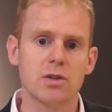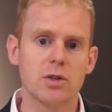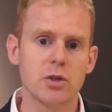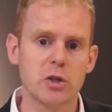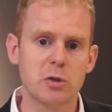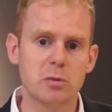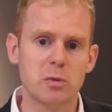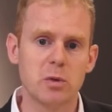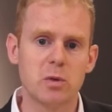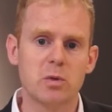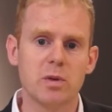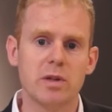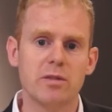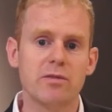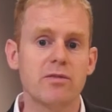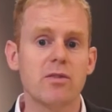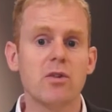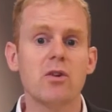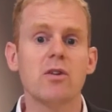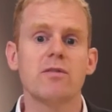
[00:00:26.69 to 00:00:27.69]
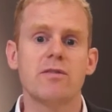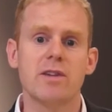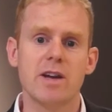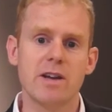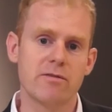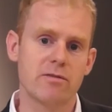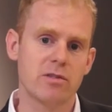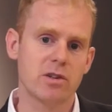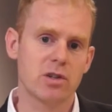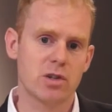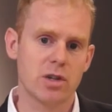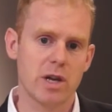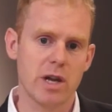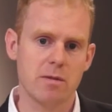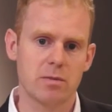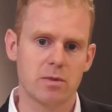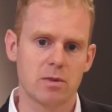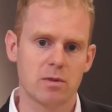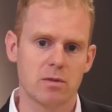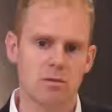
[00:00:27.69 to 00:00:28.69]
выбрать из четырех популярных
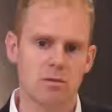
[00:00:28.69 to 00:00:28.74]
форм.